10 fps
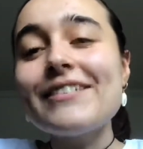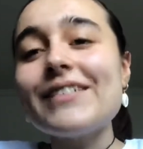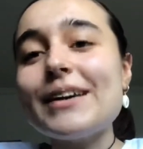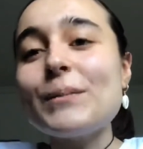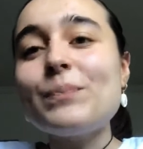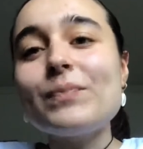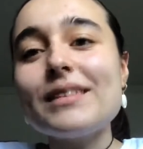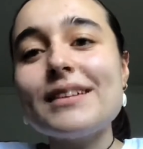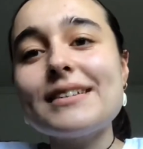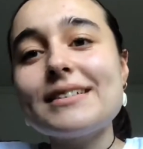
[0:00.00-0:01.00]
ve
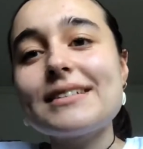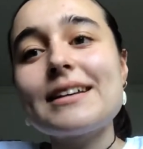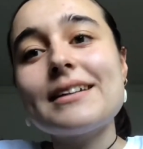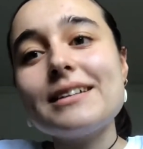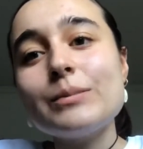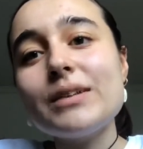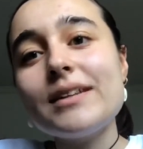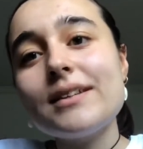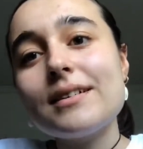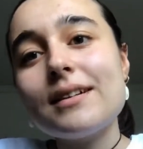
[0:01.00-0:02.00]
e, kanalımı
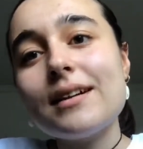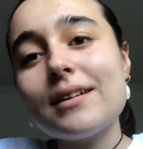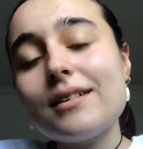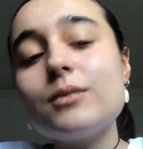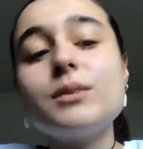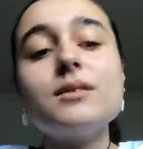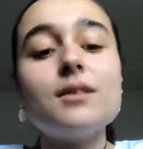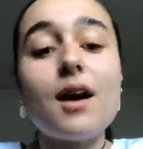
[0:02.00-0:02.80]
Kanalımı